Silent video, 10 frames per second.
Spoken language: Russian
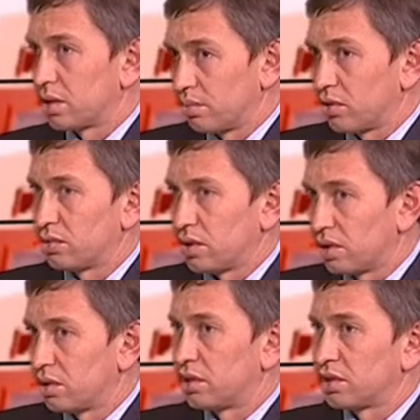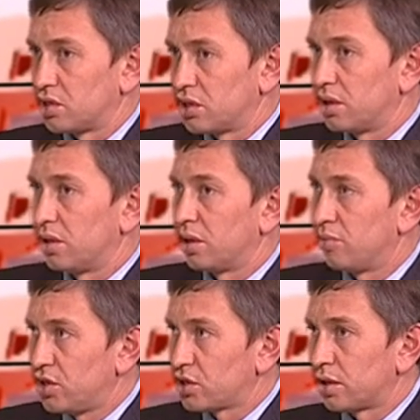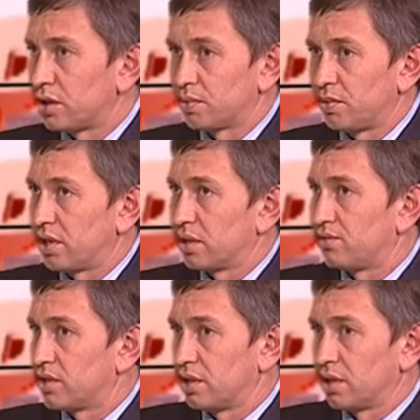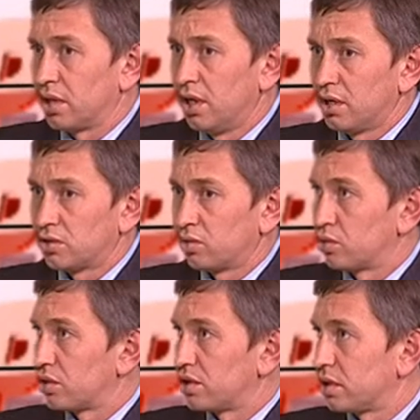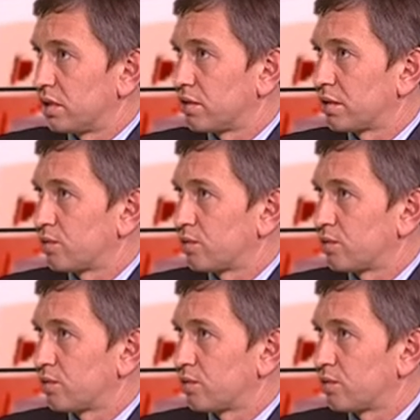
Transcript: а наоборот такие достаточно динамично, несмотря на все сложности, наверное,